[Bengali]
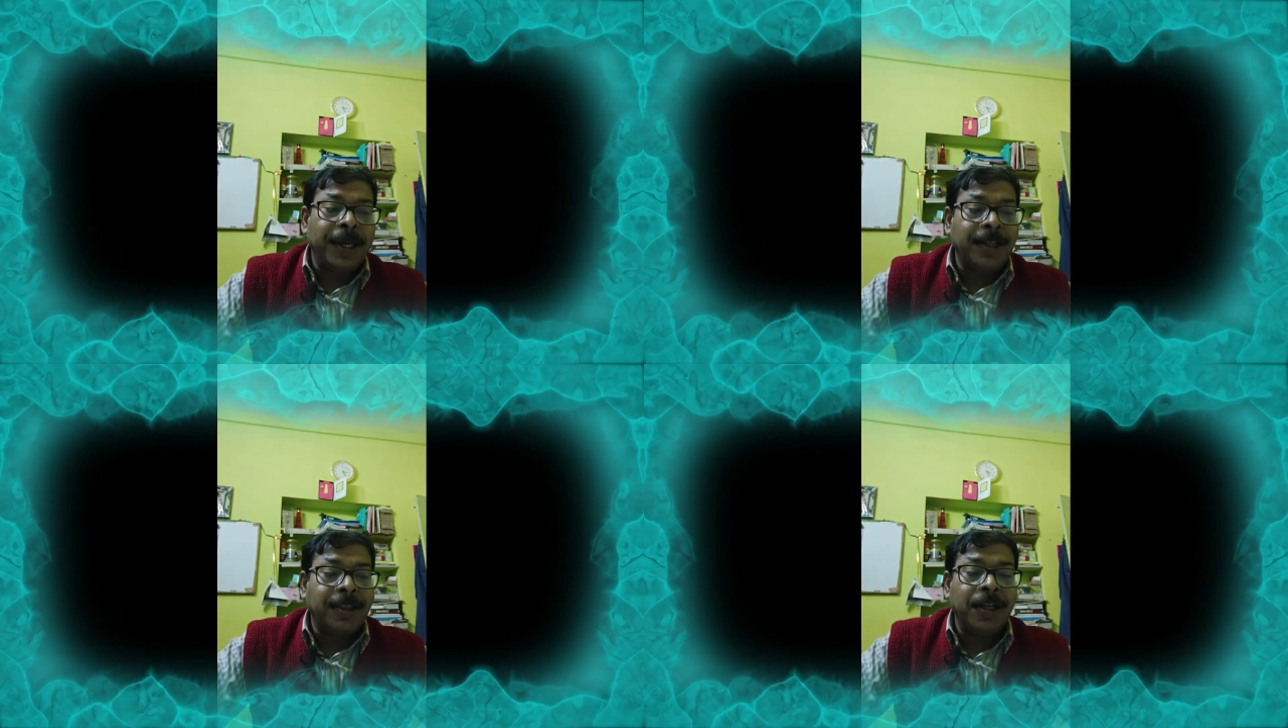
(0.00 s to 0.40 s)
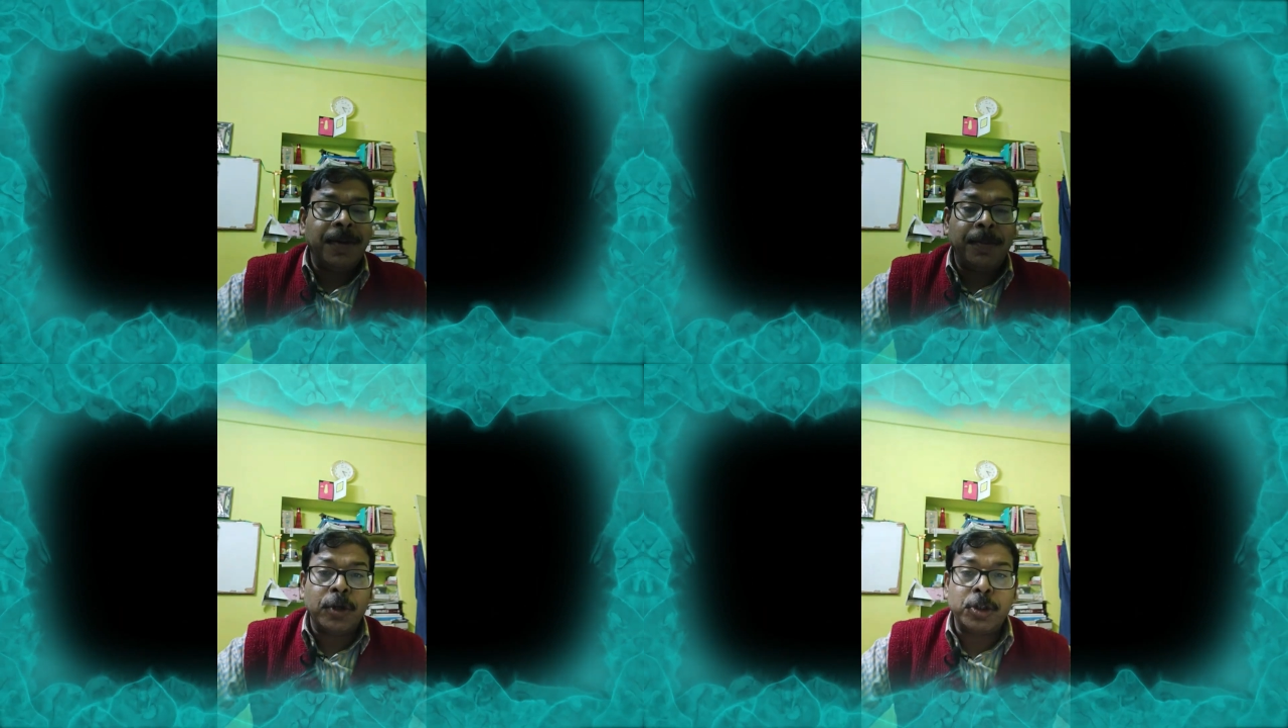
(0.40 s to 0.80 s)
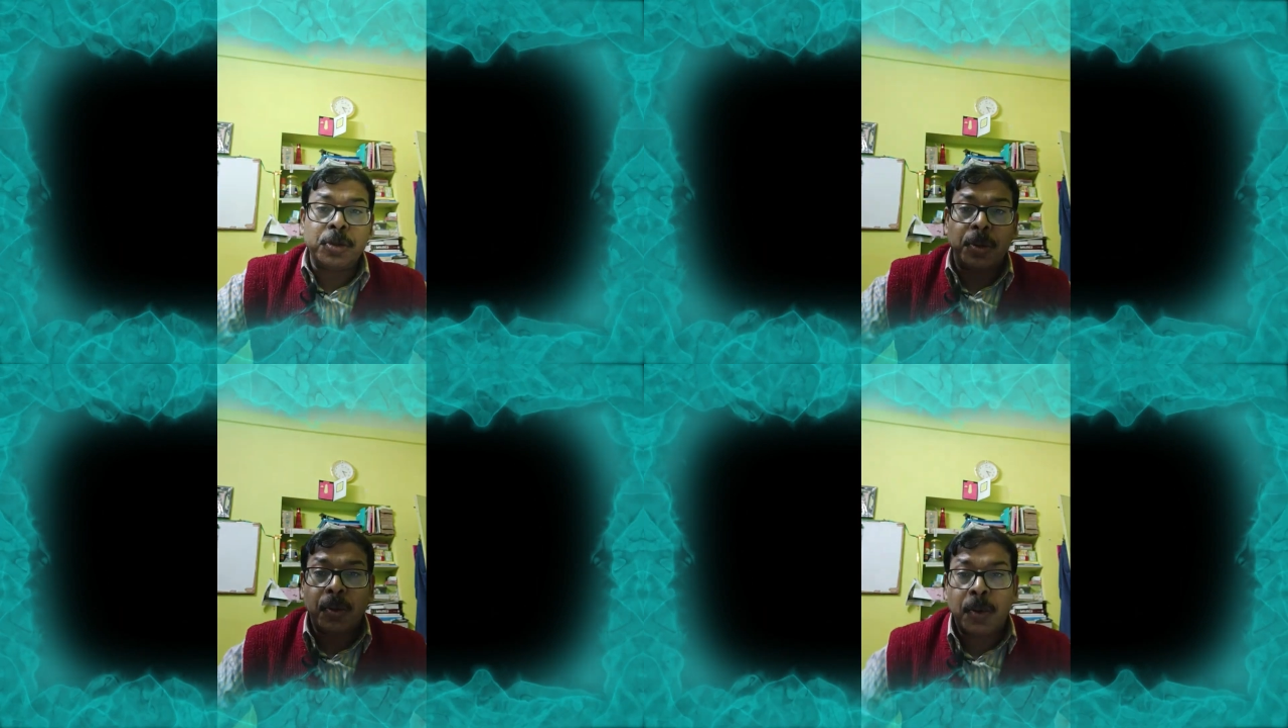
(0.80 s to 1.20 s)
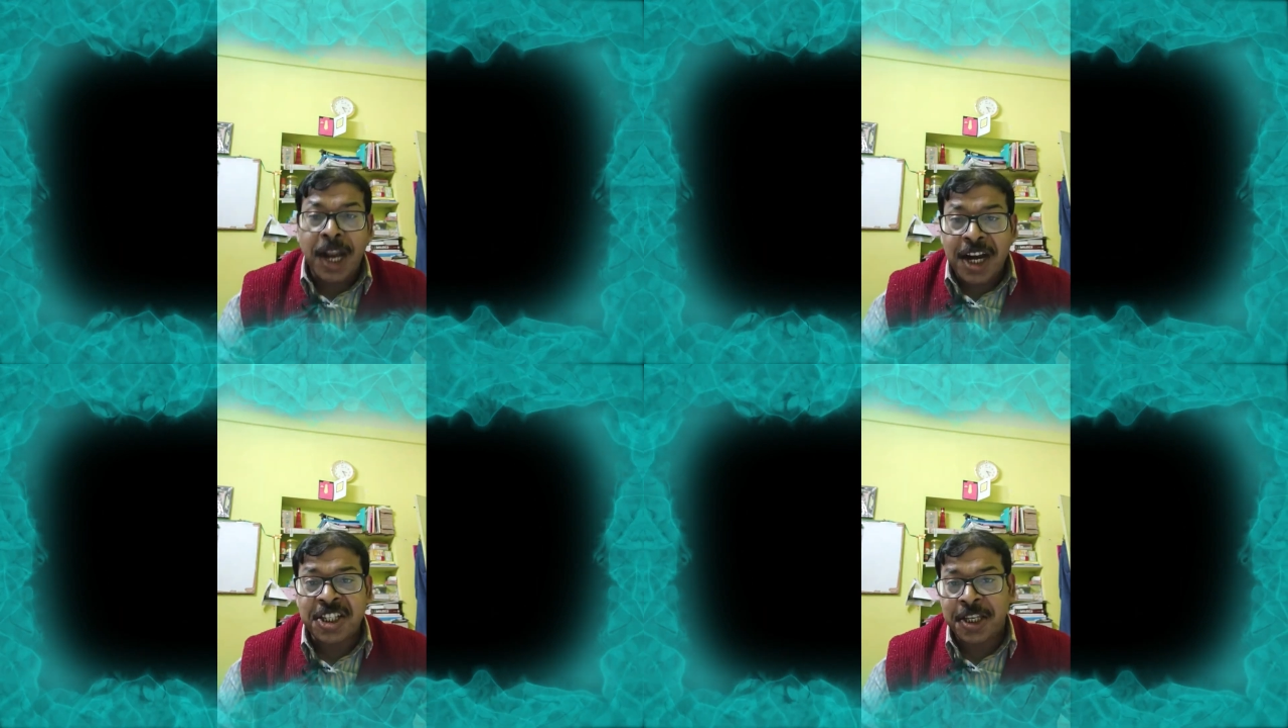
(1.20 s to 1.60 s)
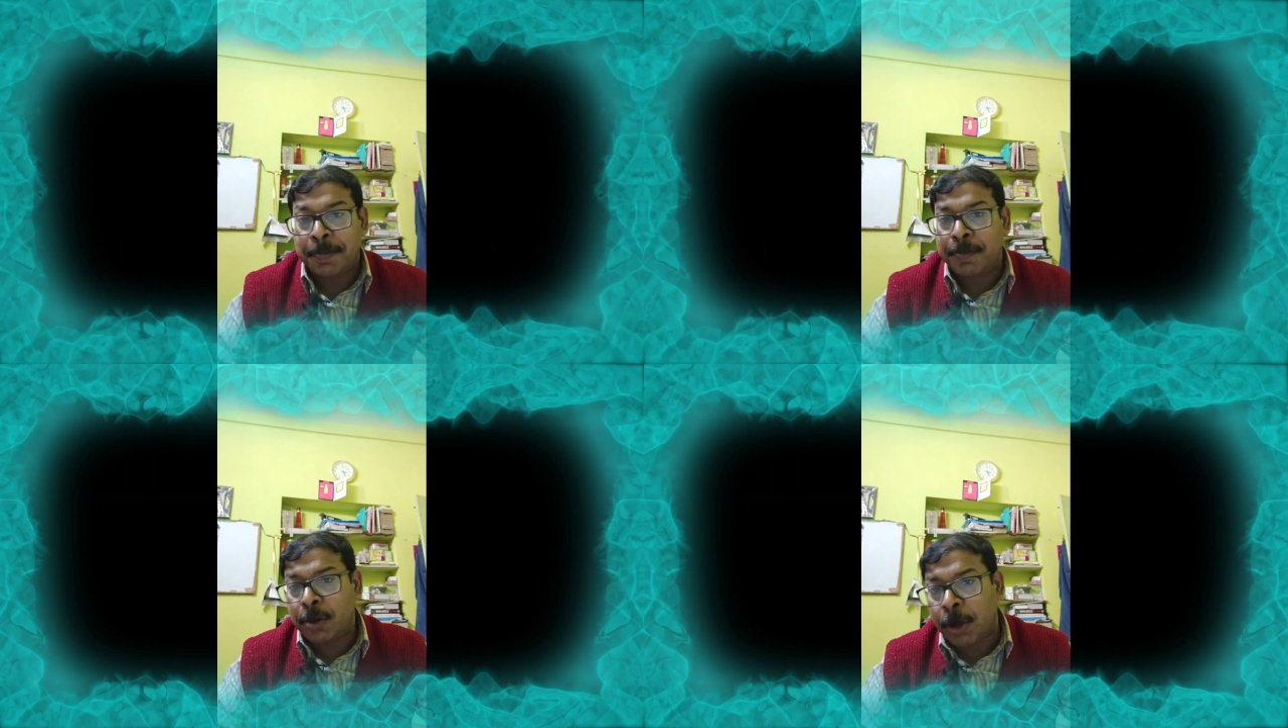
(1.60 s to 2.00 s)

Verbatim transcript: ব্যক্তির বা বস্তুর ওনারশিপ